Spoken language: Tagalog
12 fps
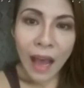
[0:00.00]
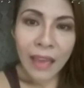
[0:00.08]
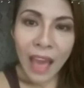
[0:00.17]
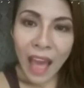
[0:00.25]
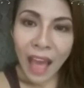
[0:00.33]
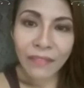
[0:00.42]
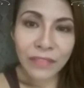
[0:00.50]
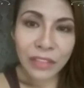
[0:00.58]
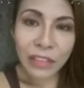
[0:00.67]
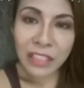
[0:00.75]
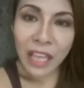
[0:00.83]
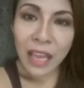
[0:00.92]
I have
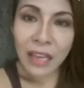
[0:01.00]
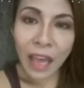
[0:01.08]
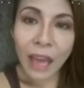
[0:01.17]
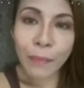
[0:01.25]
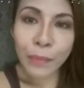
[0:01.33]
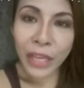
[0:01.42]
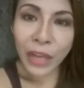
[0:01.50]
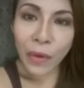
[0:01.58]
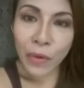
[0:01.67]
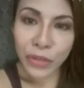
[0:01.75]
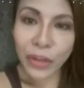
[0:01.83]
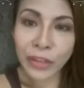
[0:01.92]
to take a
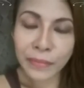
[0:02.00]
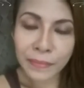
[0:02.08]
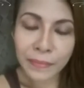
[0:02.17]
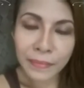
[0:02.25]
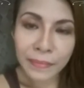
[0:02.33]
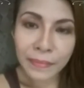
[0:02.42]
precaution.